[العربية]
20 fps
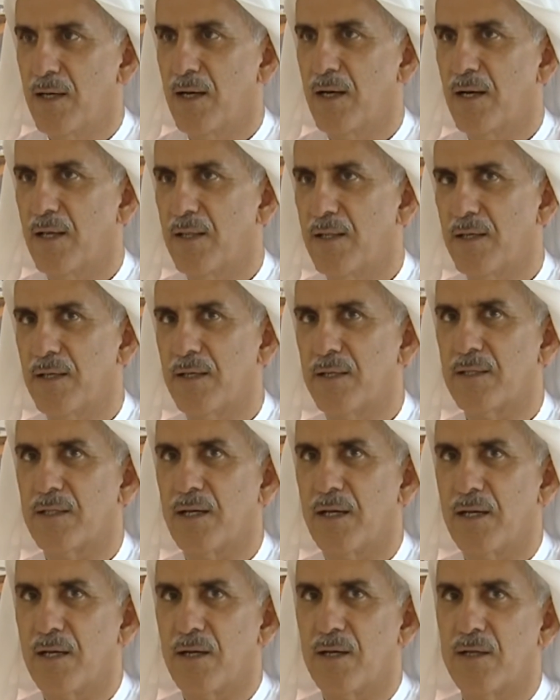هذه
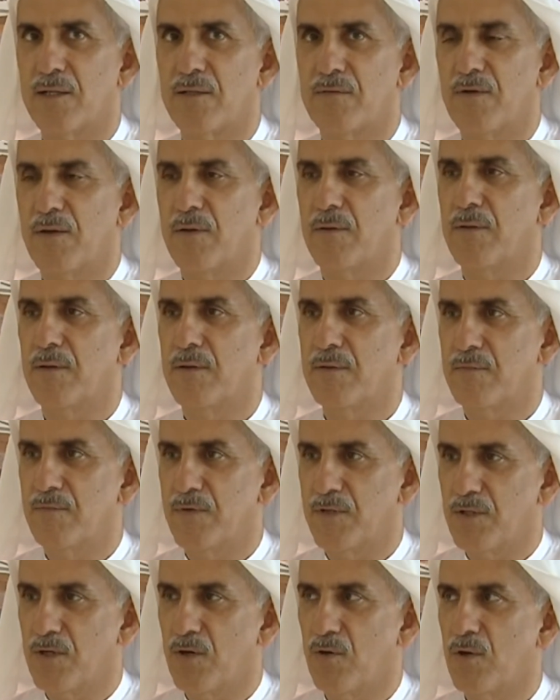الطائرات في
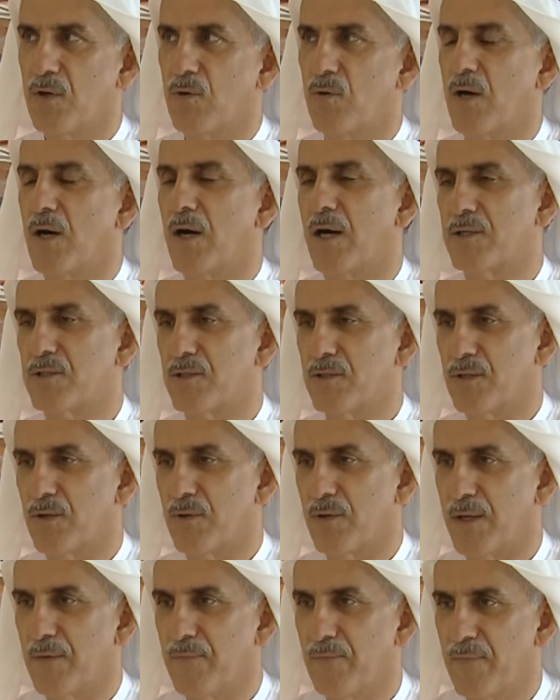الدولة وخارج
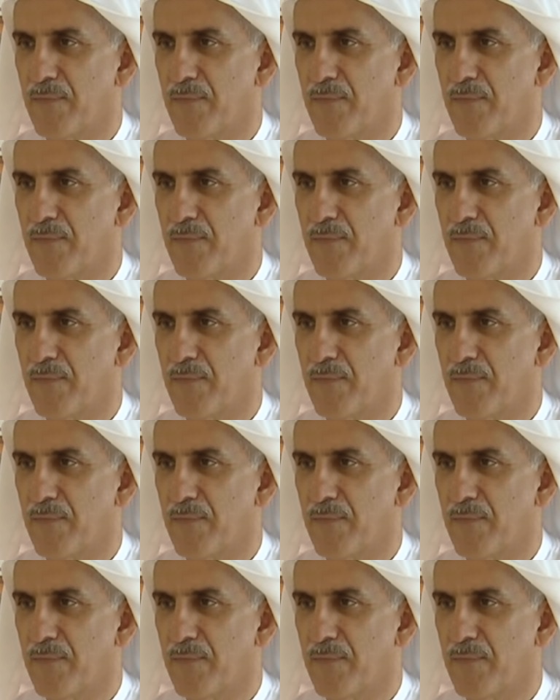الدولة